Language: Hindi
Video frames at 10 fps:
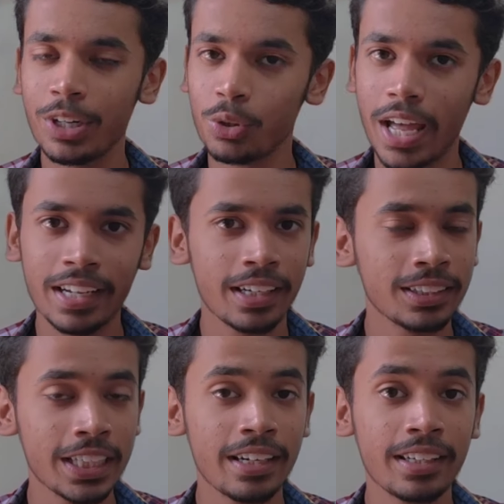वीडियो को लाइक
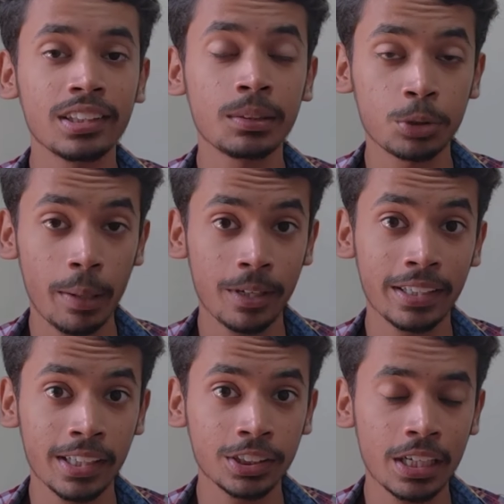करके शेयर करके सब्सक्राइब
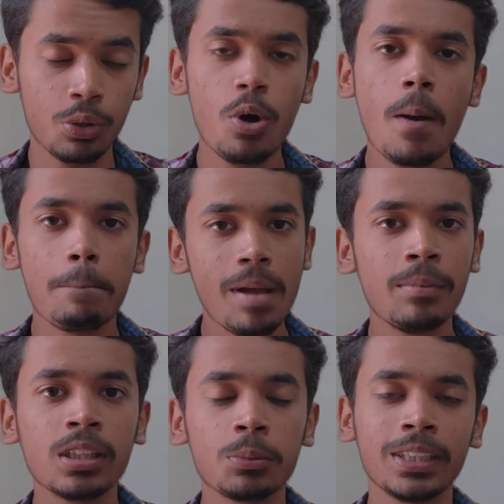कर देना चैनल को मैं
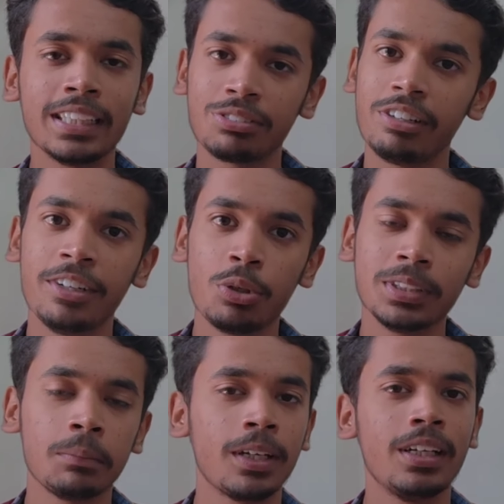मिलता हूँ आपसे नेक्स्ट वाली वीडियो
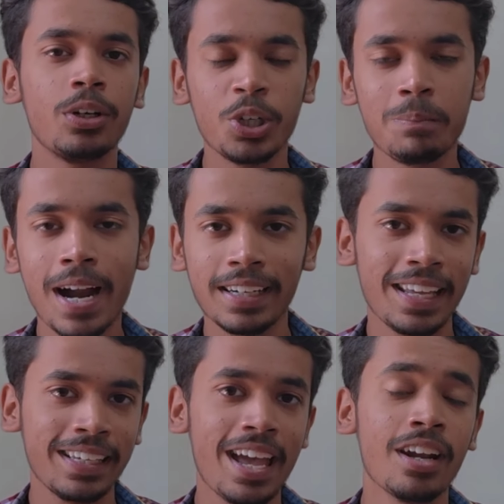में जब तक के लिए गुड बाय
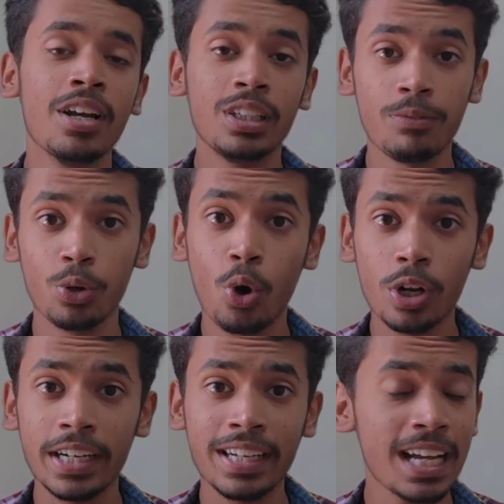टेक केयर लव यू
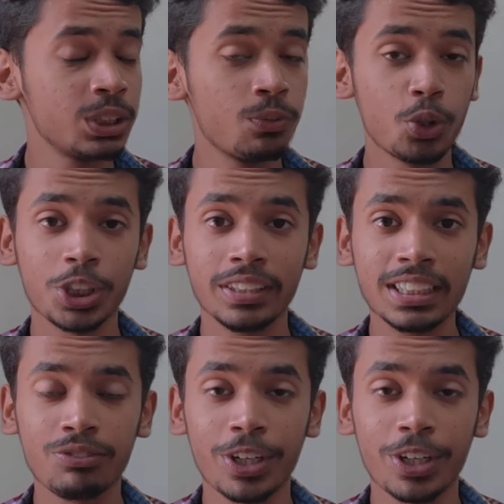ऑल एंड थैंक्स फॉर वॉचिंग दिस